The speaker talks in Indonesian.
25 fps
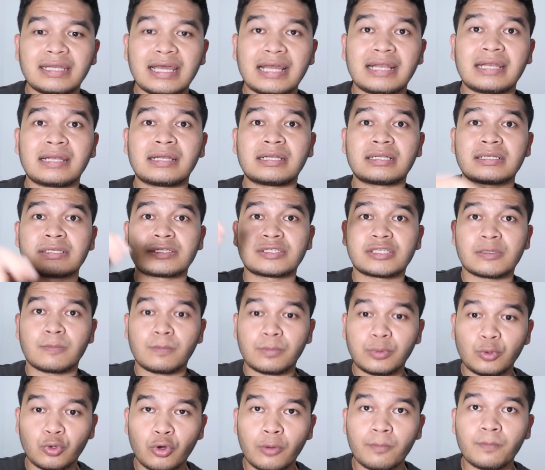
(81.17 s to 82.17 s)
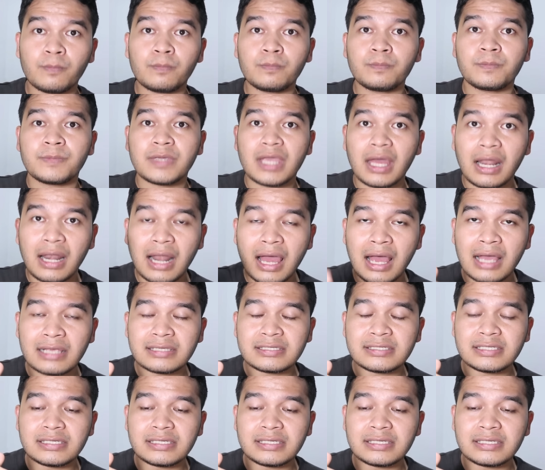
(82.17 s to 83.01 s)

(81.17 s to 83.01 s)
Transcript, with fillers: dan sebelum Piala